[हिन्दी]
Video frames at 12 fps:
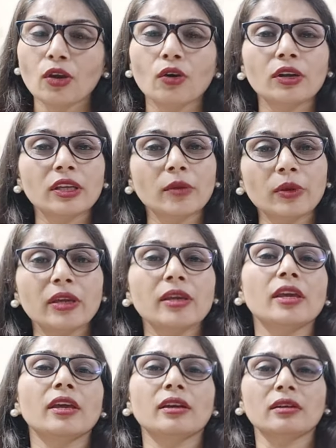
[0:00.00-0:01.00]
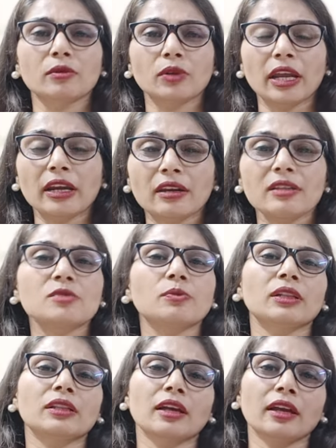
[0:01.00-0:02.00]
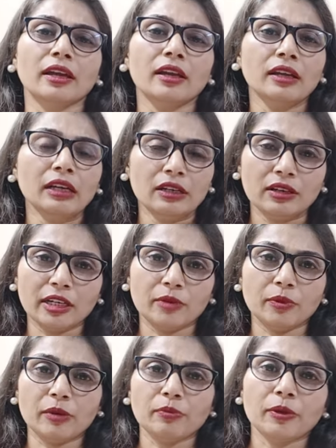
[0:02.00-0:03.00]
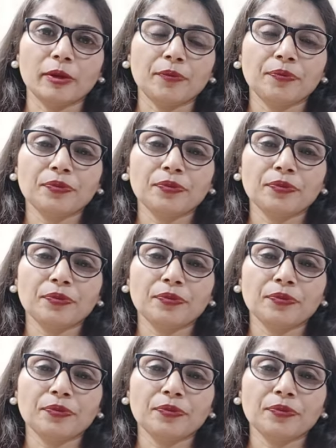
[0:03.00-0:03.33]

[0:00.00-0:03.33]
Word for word: और ये भी एक हिंड्रेंस बनता है ट्रीटमेंट में